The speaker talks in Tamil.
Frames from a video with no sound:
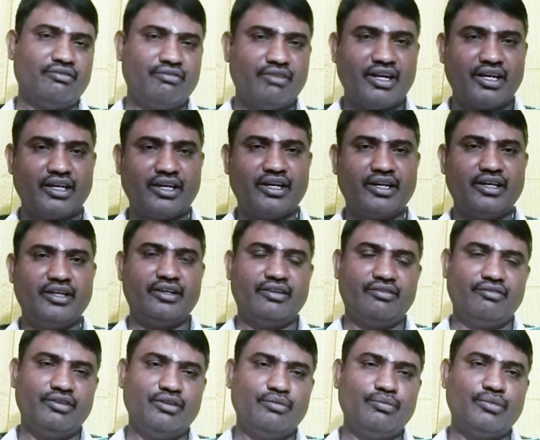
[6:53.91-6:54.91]
வணங்குறேன்
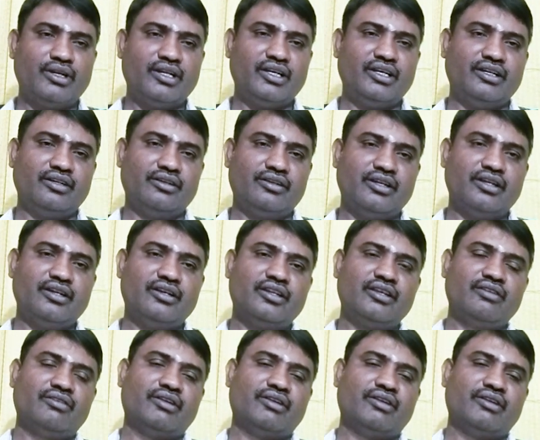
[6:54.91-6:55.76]
விரும்புகிறேன் நன்றி